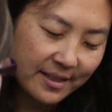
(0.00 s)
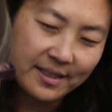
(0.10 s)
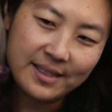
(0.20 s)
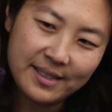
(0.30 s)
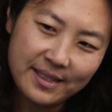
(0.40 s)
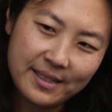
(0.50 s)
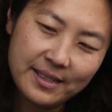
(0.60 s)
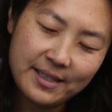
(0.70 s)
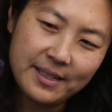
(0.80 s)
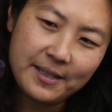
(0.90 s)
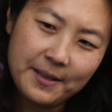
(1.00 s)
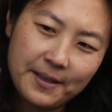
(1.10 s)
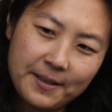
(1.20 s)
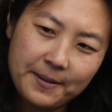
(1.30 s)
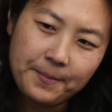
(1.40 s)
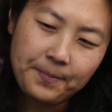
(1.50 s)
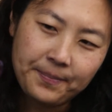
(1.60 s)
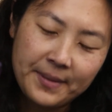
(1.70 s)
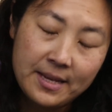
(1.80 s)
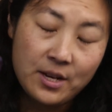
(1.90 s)
de financiers, on a besoin de
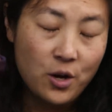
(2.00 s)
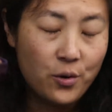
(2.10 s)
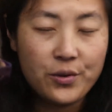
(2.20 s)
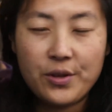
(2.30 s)
contrôleurs de